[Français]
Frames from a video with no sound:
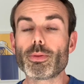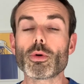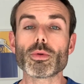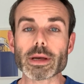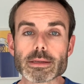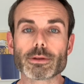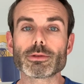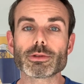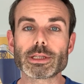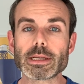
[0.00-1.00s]
Pourquoi est-ce
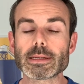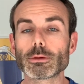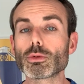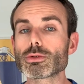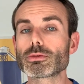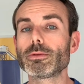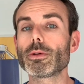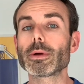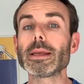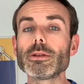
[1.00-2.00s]
que je dis que c'est trop
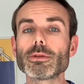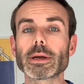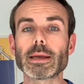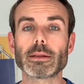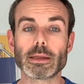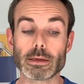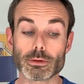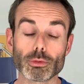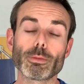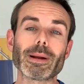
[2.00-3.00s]
souvent ignoré,
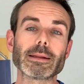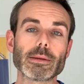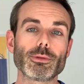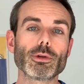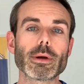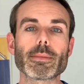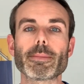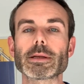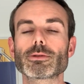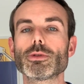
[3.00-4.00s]
surtout par les débutants Eh
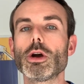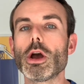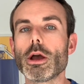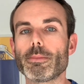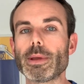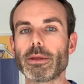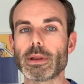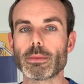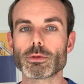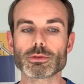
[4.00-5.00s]
bien parce que Bien
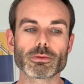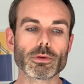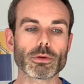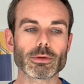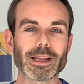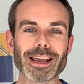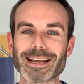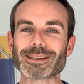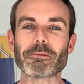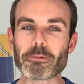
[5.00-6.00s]
évidemment, souvent on est
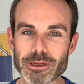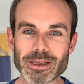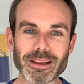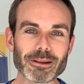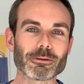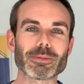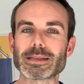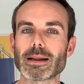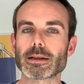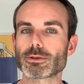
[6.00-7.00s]
extrêmement excité de
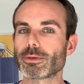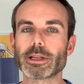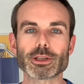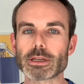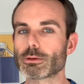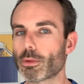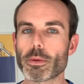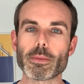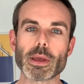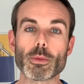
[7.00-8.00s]
passer à l'action et d'acheter son
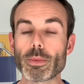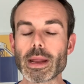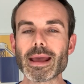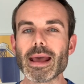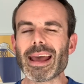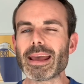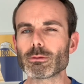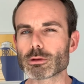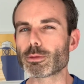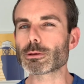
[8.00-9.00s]
premier bien immobilier et
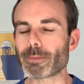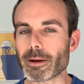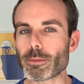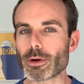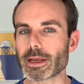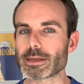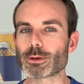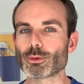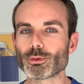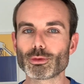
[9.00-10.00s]
on se pose pas vraiment la
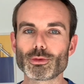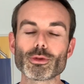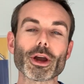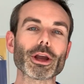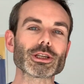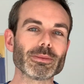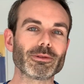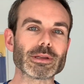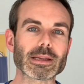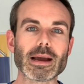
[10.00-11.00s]
question du régime
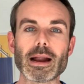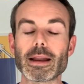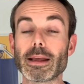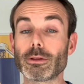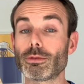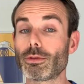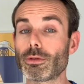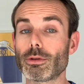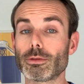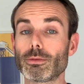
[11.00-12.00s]
fiscal et
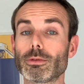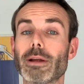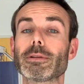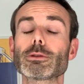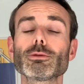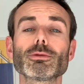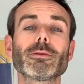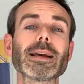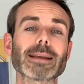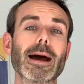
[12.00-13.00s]
de, donc de la façon dont
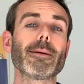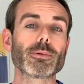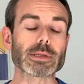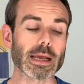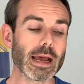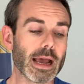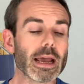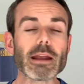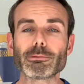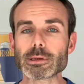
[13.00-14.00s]
on va être imposé.
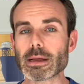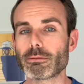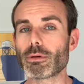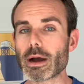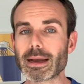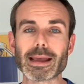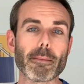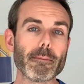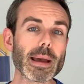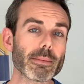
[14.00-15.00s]
Et il faut savoir
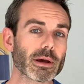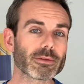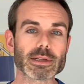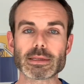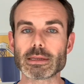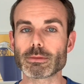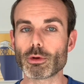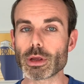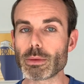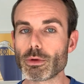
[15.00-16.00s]
qu'un même
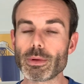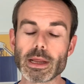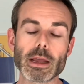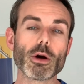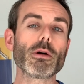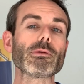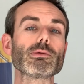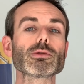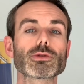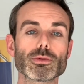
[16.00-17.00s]
investissement immobilier, en
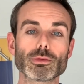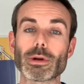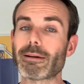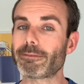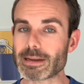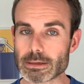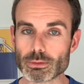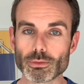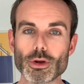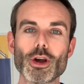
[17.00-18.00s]
fonction de la
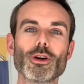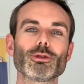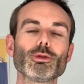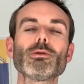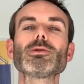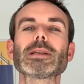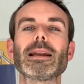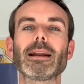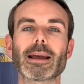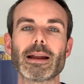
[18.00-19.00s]
façon dont vous
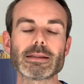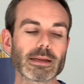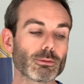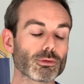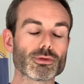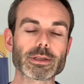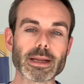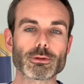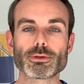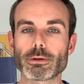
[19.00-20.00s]
allez le réaliser, donc du
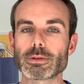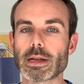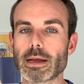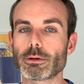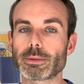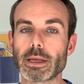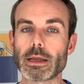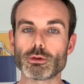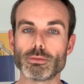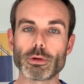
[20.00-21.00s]
statut que vous allez
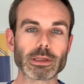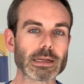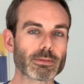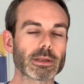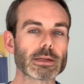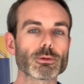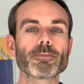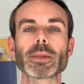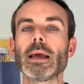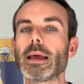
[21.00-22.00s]
adopter et du mode d'exploitation,
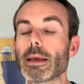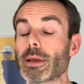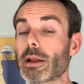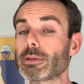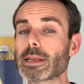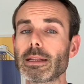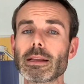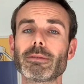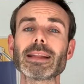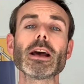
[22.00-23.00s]
eh bien la
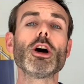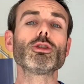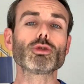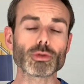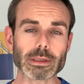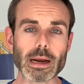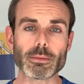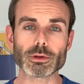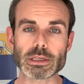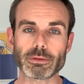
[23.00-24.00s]
fiscalité va être
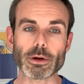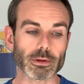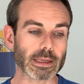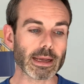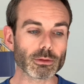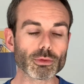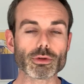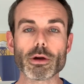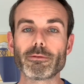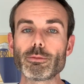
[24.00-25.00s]
totalement différente Et
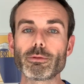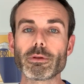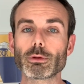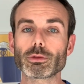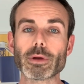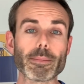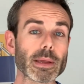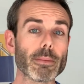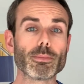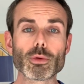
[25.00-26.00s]
donc, vous pouvez vous retrouver à
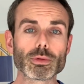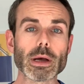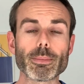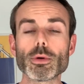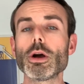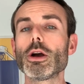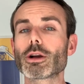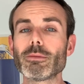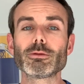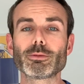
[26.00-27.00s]
payer beaucoup d'impôts,
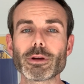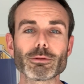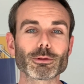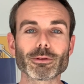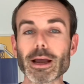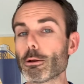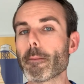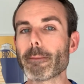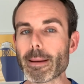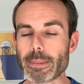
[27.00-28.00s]
comme vous pouvez vous retrouver à ne
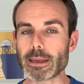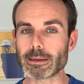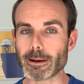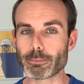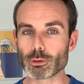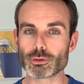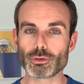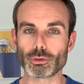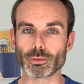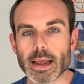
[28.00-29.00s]
pas payer d'impôts
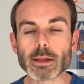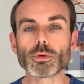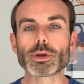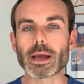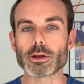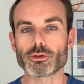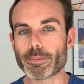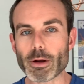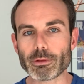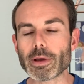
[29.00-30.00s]
du tout. Et donc, je ne
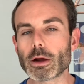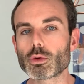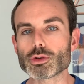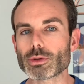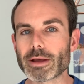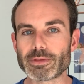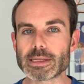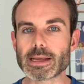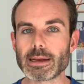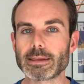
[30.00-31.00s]
vais pas vous faire un cours sur la
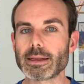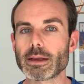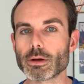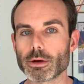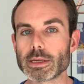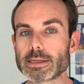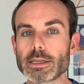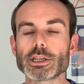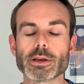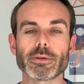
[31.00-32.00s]
fiscalité euh,
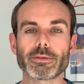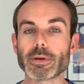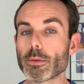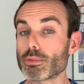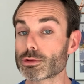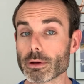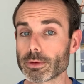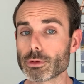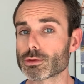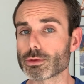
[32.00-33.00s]
ici, j'avais fait euh, plusieurs
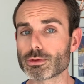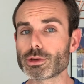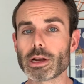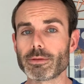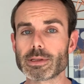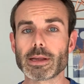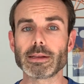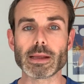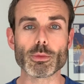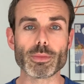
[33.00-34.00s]
vidéos sur le sujet de la
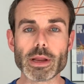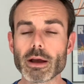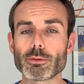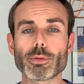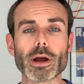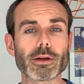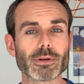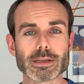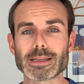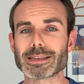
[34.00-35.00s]
fiscalité immobilière, vous pouvez aller
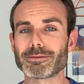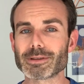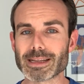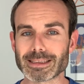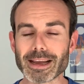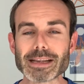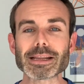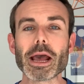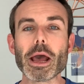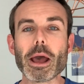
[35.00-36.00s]
voir si ça vous intéresse.